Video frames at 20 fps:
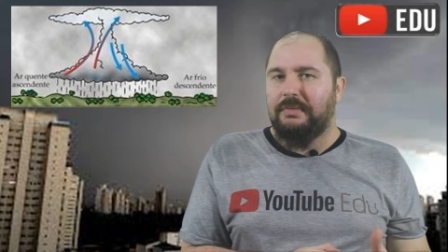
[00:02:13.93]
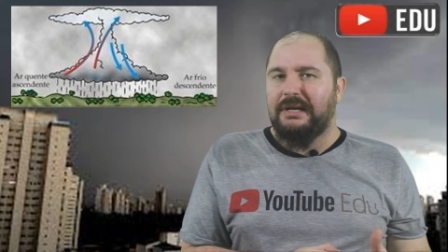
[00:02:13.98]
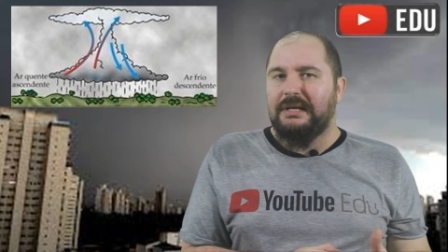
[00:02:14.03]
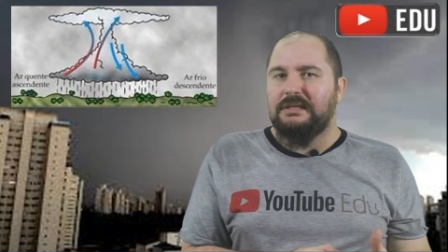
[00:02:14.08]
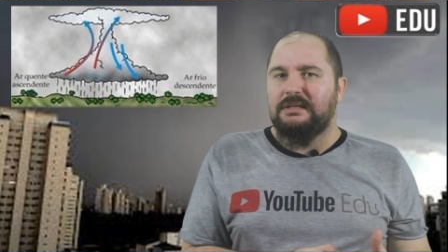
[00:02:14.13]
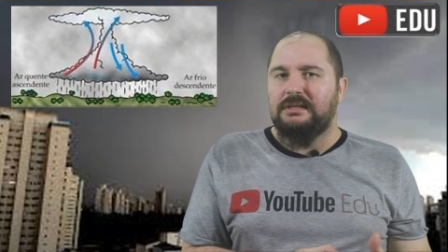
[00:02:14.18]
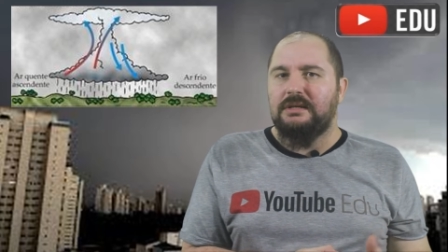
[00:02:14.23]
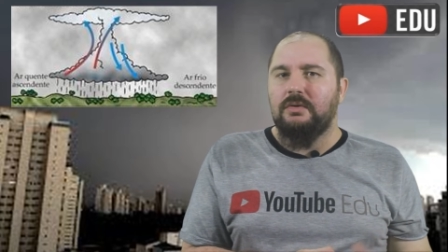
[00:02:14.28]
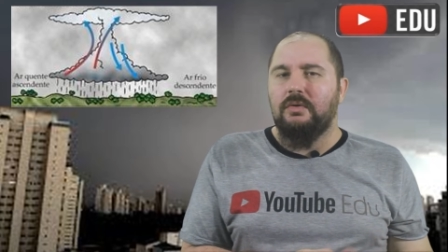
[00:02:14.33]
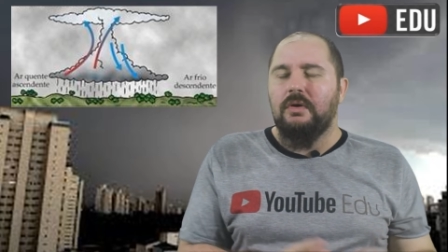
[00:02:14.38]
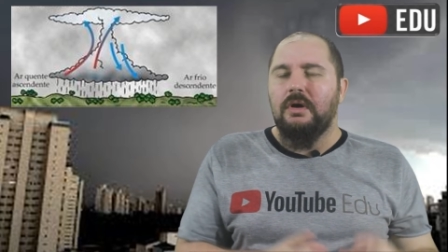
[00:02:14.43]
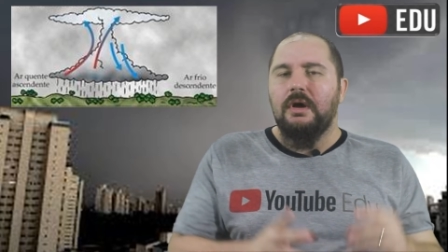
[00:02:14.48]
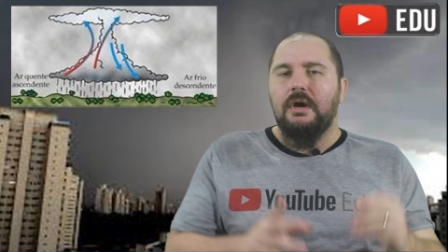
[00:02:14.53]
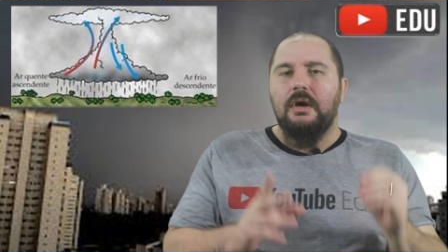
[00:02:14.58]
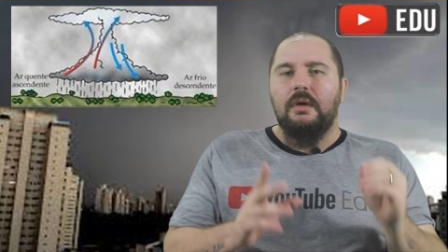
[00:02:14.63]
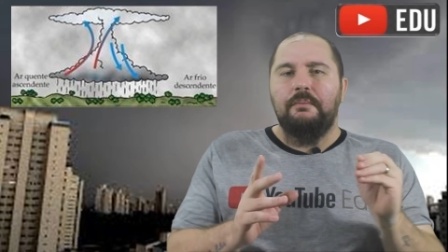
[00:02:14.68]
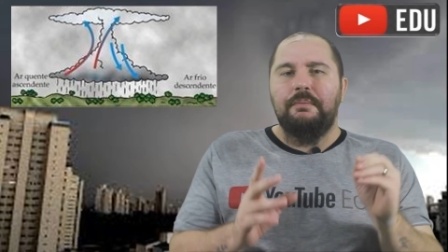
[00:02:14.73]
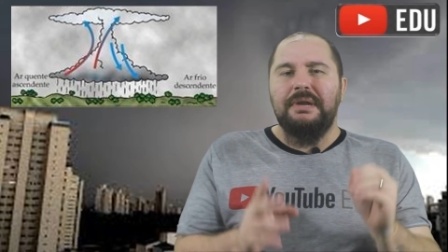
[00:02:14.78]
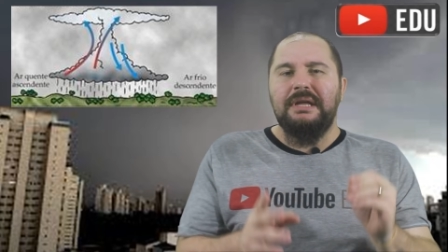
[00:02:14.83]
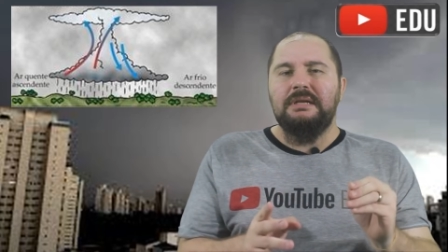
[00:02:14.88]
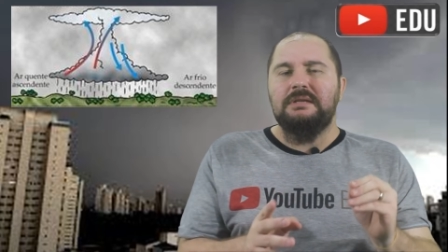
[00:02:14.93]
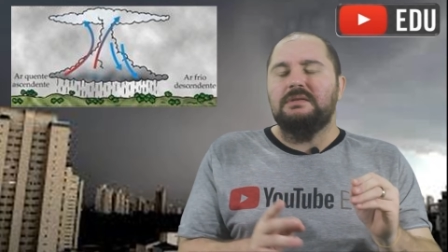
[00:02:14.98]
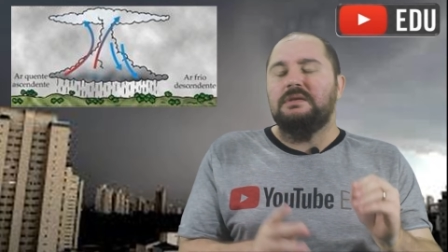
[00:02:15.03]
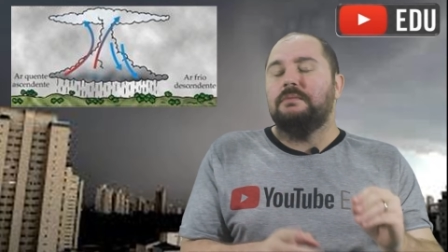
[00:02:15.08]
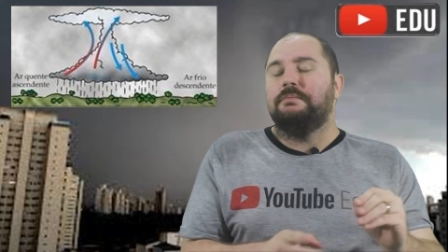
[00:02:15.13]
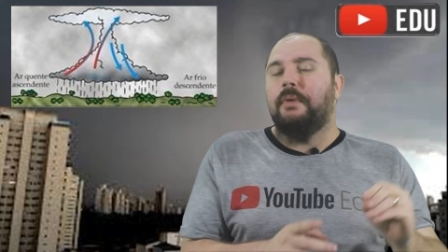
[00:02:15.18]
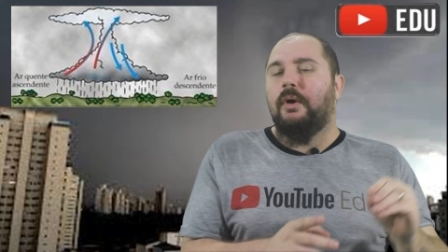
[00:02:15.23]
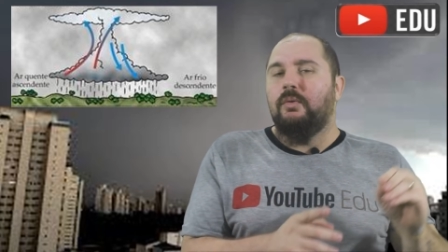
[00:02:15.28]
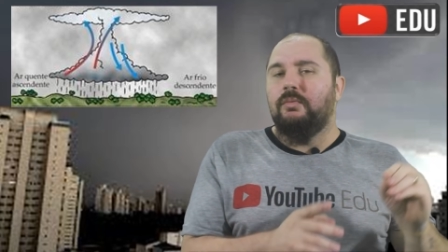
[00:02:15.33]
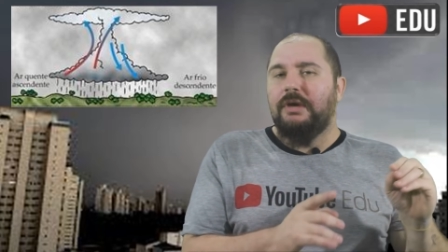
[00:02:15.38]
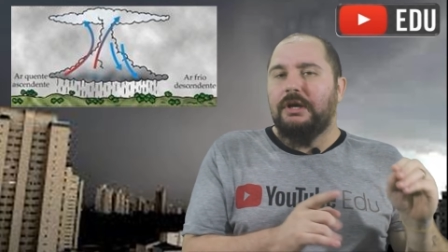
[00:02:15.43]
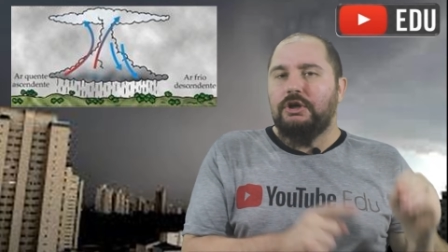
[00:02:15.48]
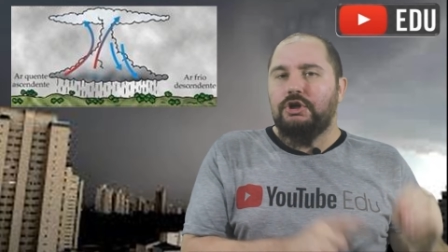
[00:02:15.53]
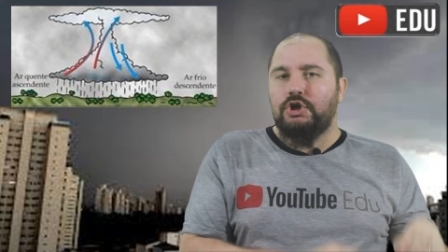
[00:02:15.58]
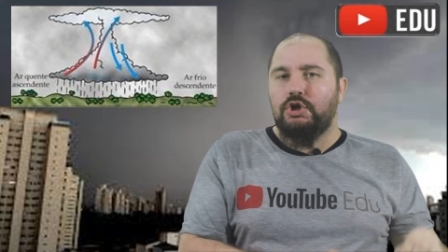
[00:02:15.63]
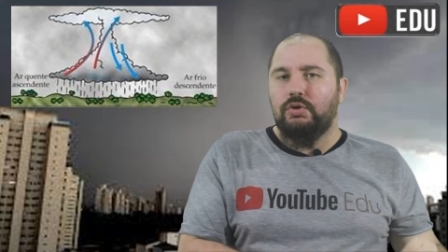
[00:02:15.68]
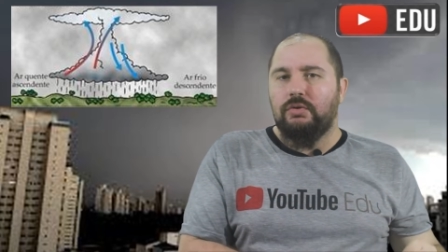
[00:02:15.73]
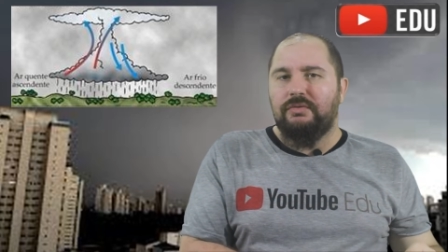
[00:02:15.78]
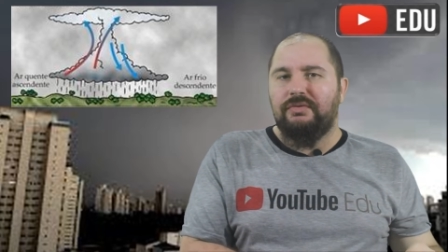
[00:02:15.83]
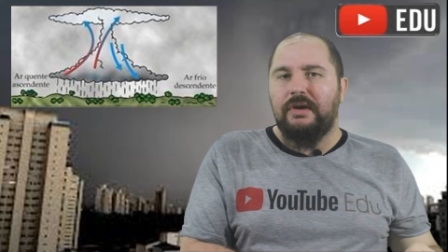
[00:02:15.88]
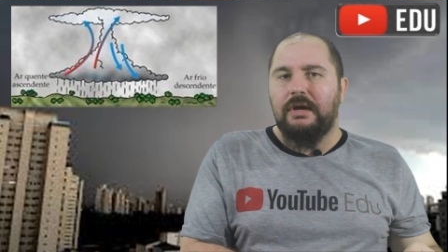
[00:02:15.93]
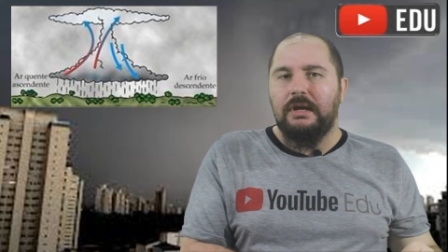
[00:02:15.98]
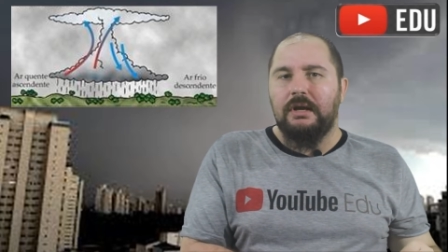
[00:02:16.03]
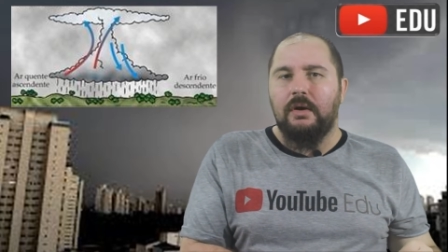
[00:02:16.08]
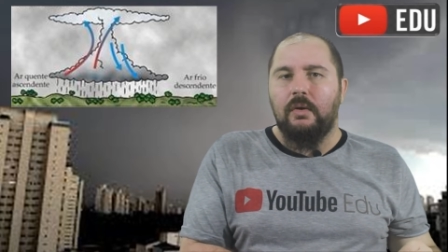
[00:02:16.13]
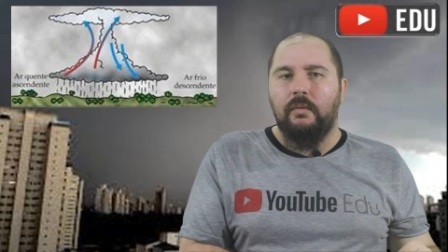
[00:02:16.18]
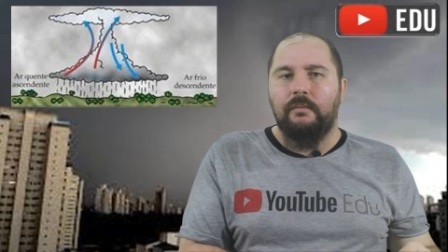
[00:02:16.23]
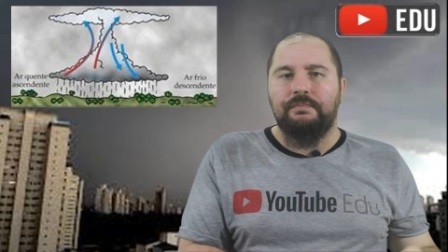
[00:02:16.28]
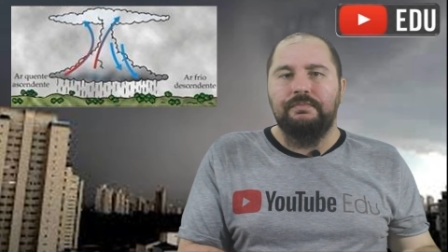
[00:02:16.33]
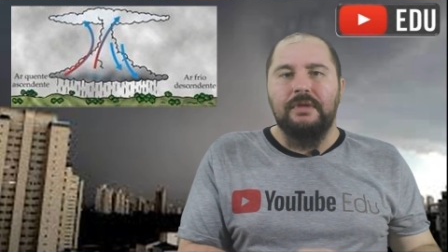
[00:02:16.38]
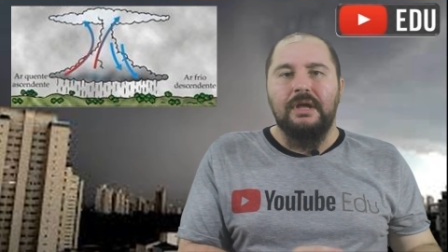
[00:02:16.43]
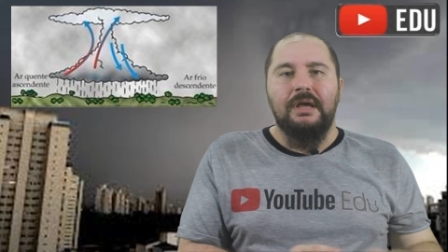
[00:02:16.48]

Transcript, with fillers: Brasil, principalmente no verão.